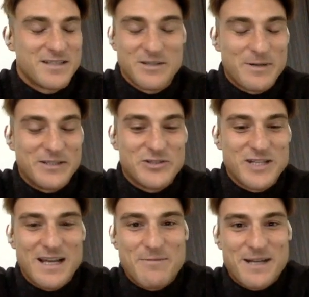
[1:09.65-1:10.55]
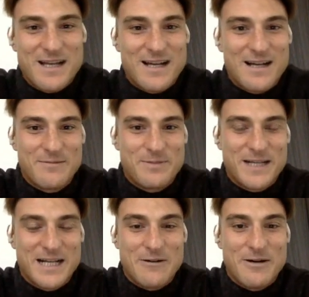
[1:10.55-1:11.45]
siete partidos de liga para,
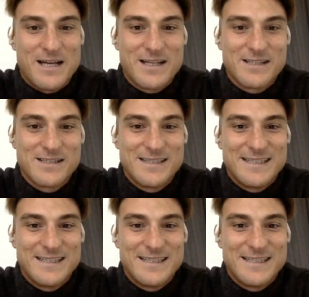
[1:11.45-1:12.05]
acabar.